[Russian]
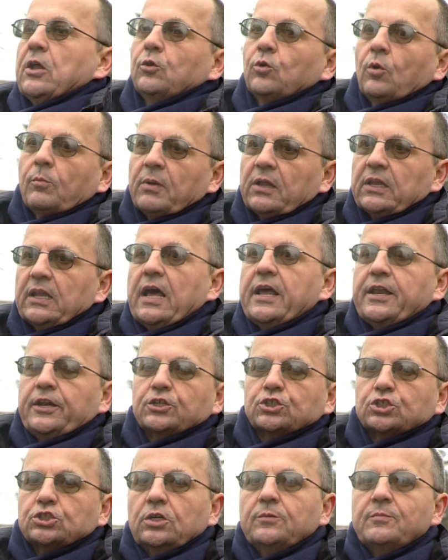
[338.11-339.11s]
Но была
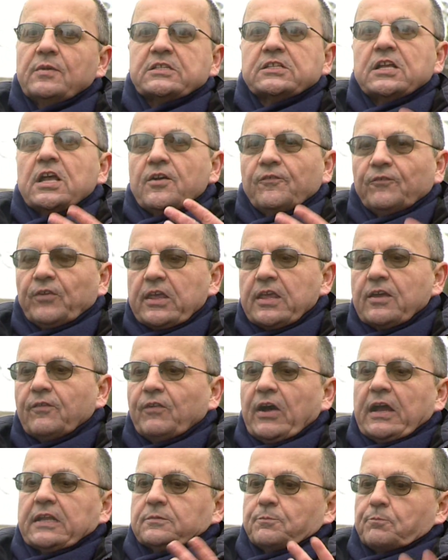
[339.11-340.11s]
решимость
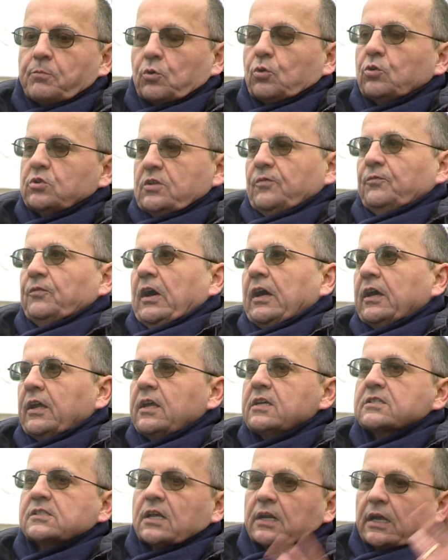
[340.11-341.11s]
воевать против
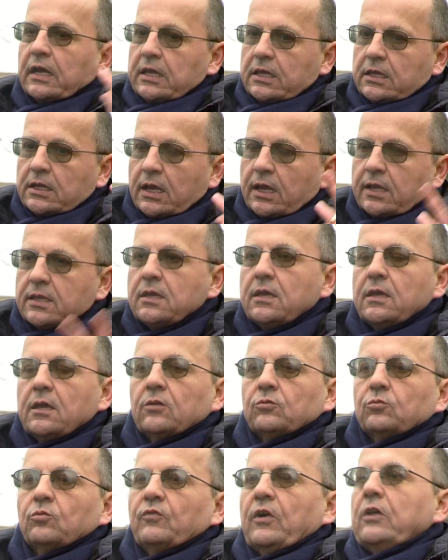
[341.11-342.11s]
агрессора, и они
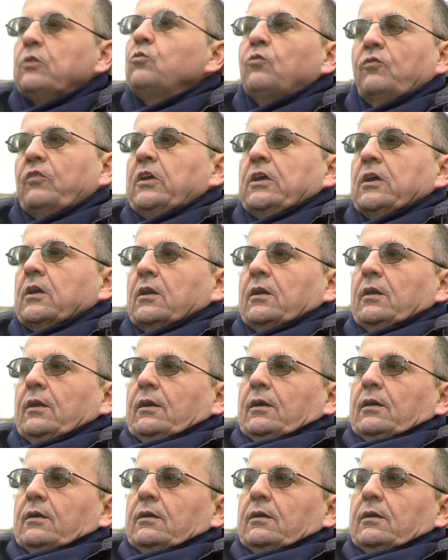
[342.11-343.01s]
эту войну выиграли.